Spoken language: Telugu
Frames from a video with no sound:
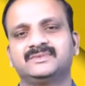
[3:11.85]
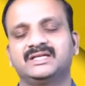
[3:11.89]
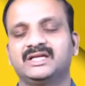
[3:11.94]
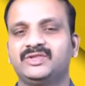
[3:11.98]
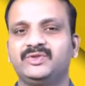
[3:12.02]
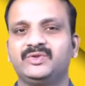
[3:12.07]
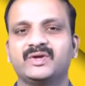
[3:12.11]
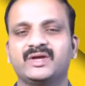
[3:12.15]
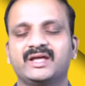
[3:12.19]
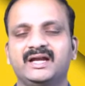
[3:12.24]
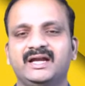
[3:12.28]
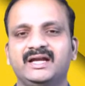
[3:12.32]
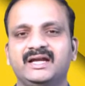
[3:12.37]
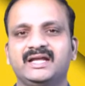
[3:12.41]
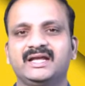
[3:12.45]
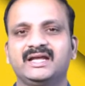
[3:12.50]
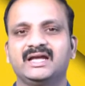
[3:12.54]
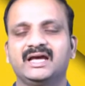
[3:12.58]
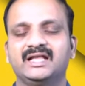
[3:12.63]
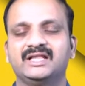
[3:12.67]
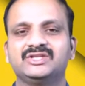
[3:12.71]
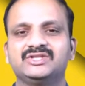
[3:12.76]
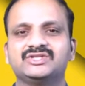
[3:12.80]
ఎందుకనంటే
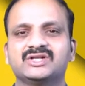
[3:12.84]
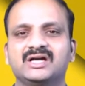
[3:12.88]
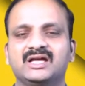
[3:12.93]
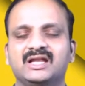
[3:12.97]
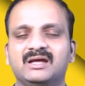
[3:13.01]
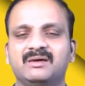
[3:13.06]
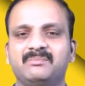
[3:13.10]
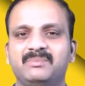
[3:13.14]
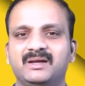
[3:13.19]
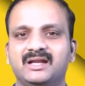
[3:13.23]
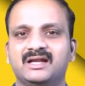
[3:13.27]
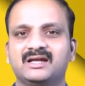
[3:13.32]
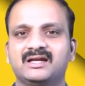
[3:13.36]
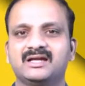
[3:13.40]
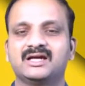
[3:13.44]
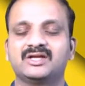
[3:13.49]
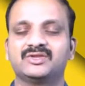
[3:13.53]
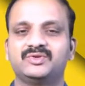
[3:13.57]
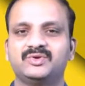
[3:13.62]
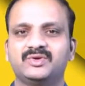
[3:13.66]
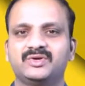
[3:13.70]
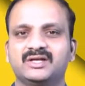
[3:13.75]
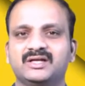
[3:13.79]
అది చాలా బలంగా
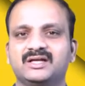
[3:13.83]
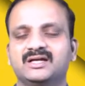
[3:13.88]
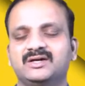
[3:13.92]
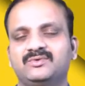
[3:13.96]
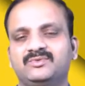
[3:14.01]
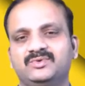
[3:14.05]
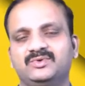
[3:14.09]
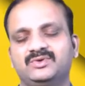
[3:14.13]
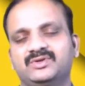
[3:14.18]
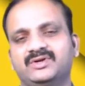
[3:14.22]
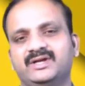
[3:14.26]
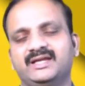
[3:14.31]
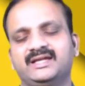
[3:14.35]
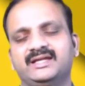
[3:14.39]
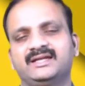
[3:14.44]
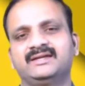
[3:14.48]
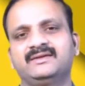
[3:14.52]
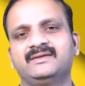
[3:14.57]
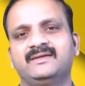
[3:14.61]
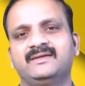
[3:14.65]
దృఢంగా ఉంటాయి